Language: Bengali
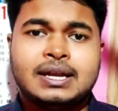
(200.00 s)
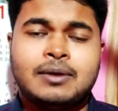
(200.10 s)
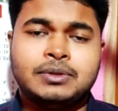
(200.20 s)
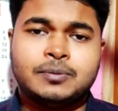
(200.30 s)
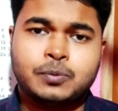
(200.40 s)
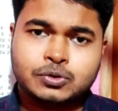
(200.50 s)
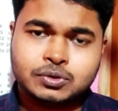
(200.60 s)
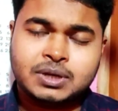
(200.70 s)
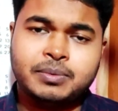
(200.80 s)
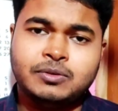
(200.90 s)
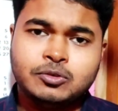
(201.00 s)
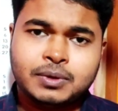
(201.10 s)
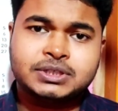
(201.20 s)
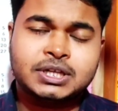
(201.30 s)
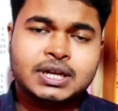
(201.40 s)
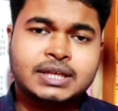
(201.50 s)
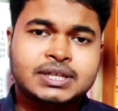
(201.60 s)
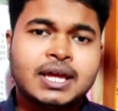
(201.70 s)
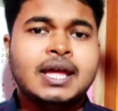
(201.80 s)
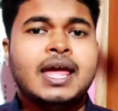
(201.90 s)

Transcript: এটা আমাদের প্রশ্ন থাকবে ইউনিভার্সিটির কাছে